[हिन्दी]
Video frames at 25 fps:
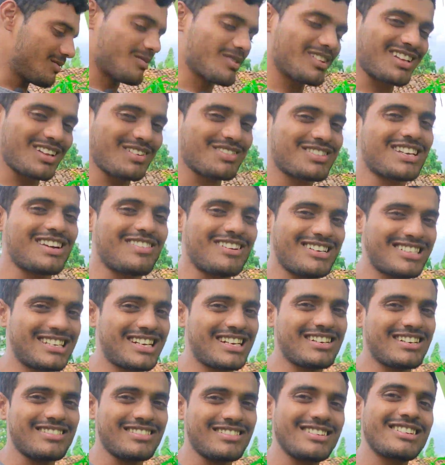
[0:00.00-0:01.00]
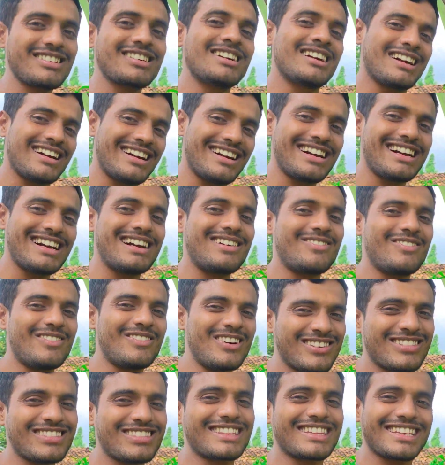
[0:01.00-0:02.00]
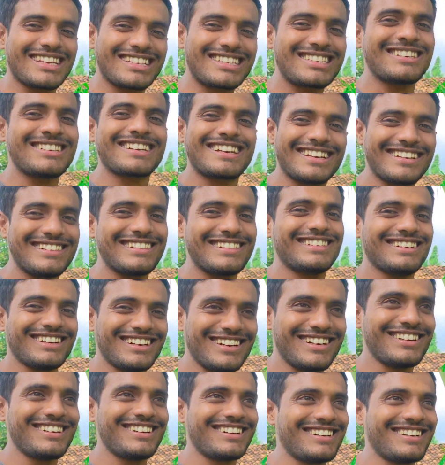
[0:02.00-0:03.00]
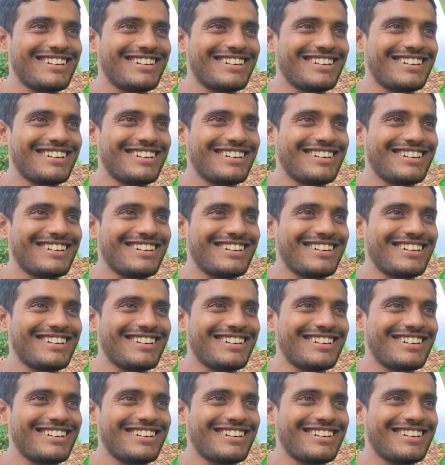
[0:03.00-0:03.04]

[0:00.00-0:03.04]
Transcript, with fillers: मतलब समझ रहे हो हाँ बहुत तेज हो रहे हो